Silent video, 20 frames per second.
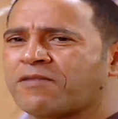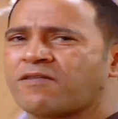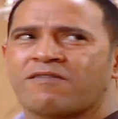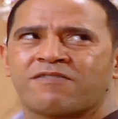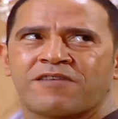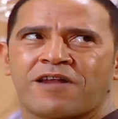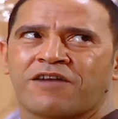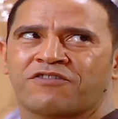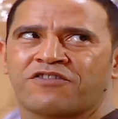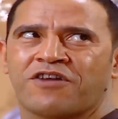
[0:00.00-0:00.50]

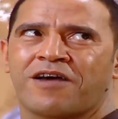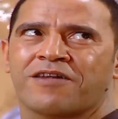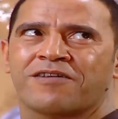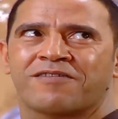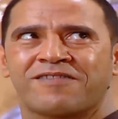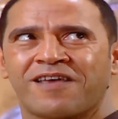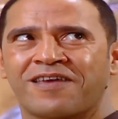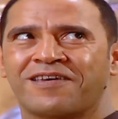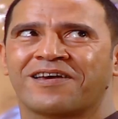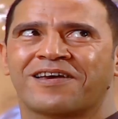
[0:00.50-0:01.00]
تزرع شعر
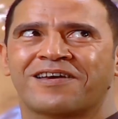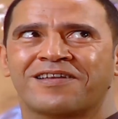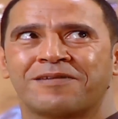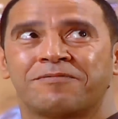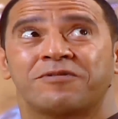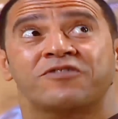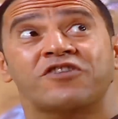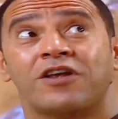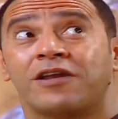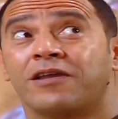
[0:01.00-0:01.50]
زي كده
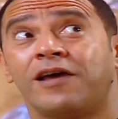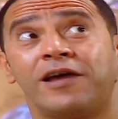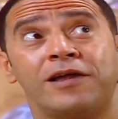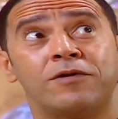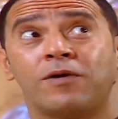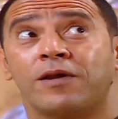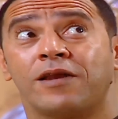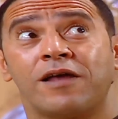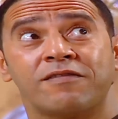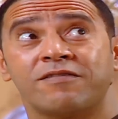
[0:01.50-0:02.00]
ما شاء الله
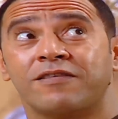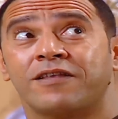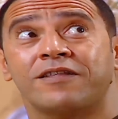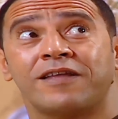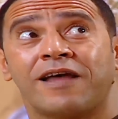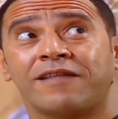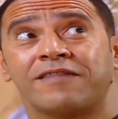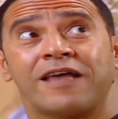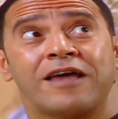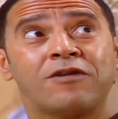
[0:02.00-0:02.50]
حلوه القصه
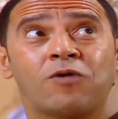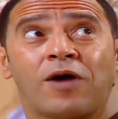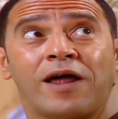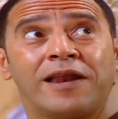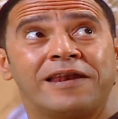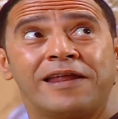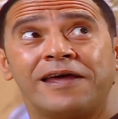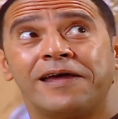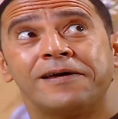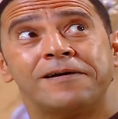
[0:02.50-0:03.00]
دي عند انو
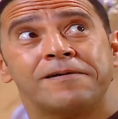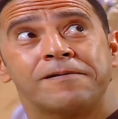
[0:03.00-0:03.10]
حلاق